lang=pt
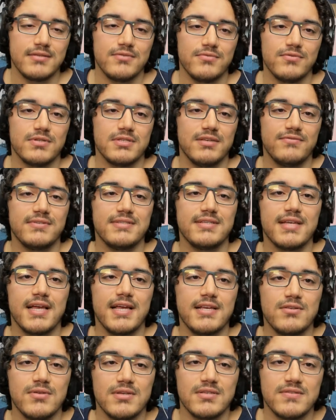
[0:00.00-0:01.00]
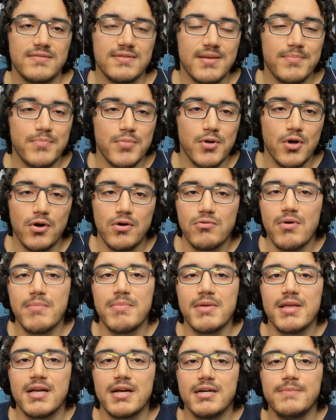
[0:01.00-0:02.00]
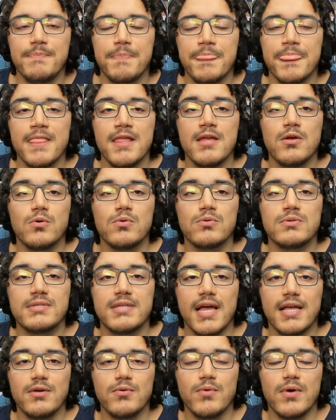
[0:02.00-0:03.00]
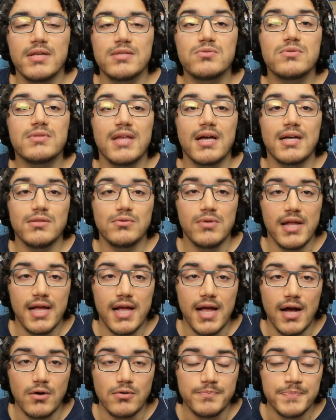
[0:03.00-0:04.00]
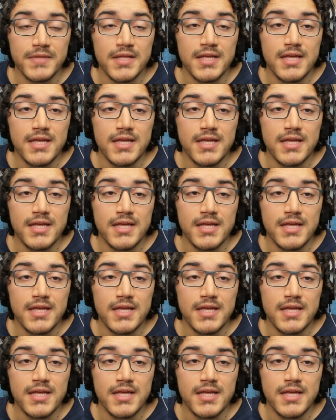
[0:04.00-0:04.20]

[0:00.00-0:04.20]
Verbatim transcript: Se você fizer isso, às vezes a pior webcam consegue um resultado legal.